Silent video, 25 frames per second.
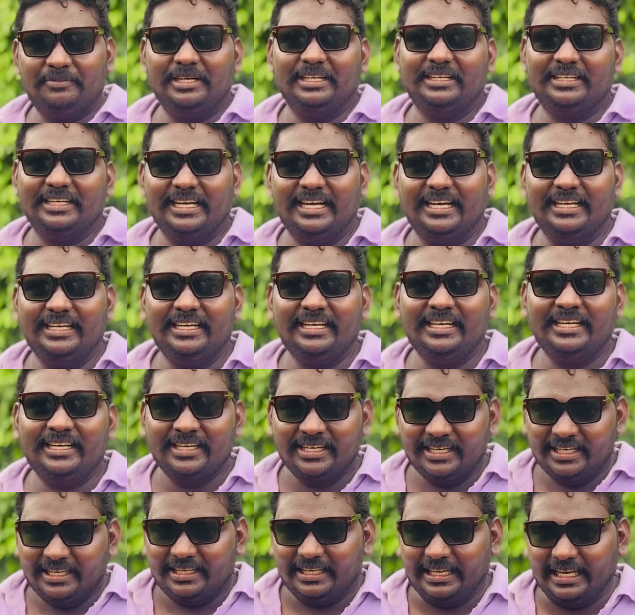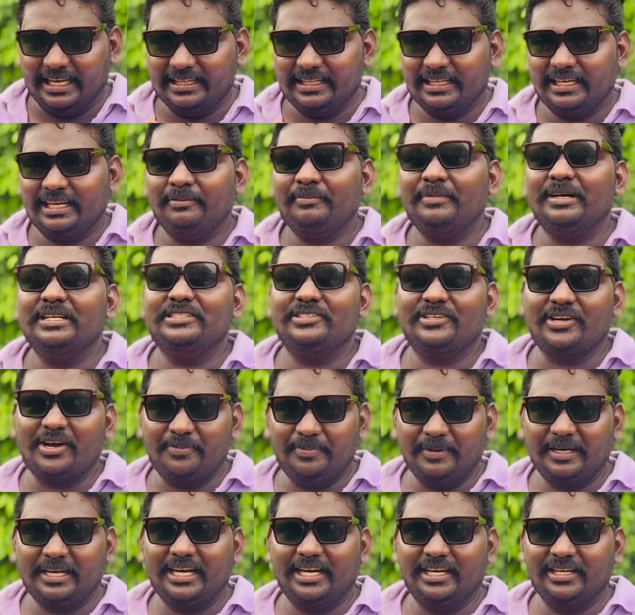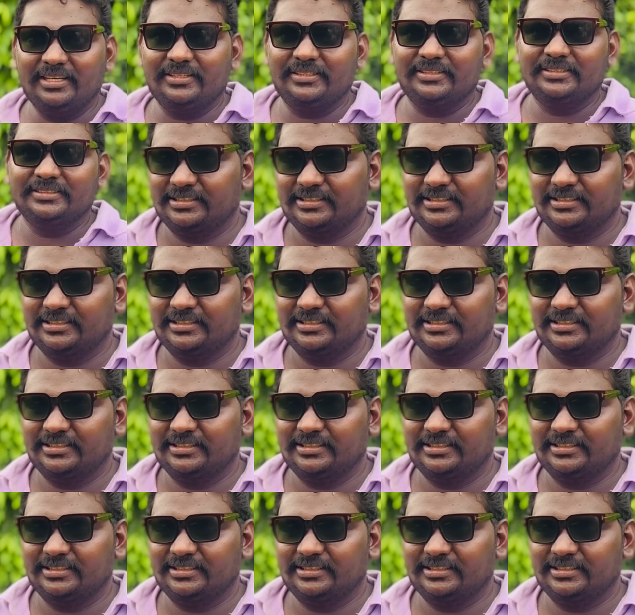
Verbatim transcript: పెట్టి కానీ ఏదన్నా మంచి టాపిక్ అడుగు